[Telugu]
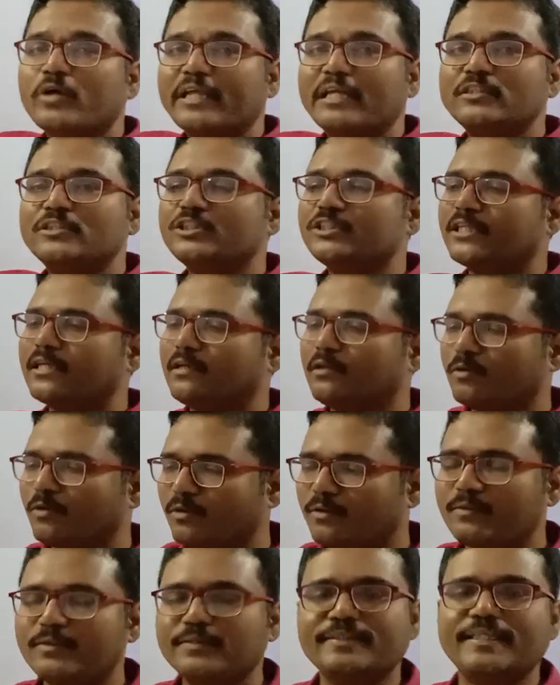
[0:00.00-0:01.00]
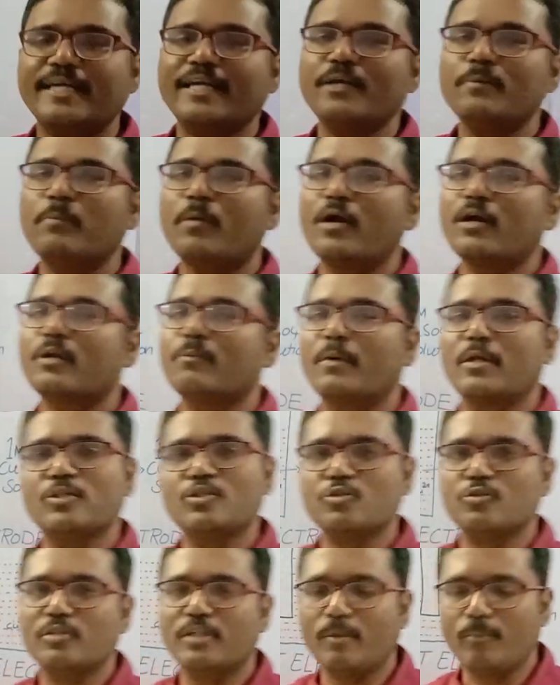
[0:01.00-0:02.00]
పొటెన్షియల్లో సెకండ్ పార్ట్ మనం
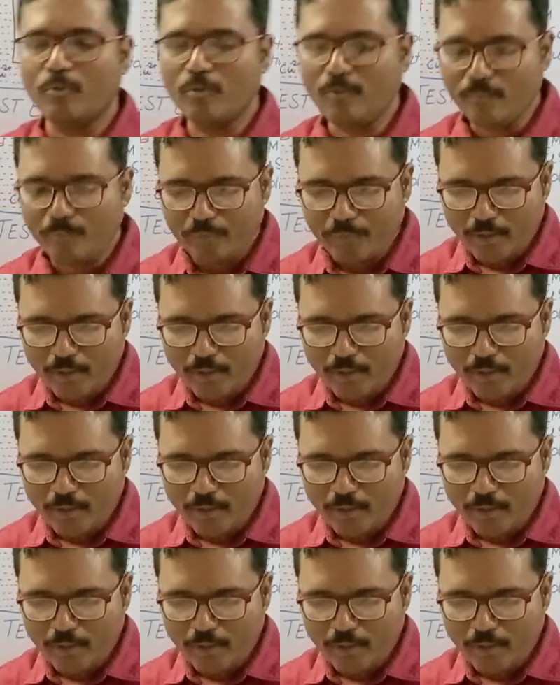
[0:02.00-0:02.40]
చూద్దాము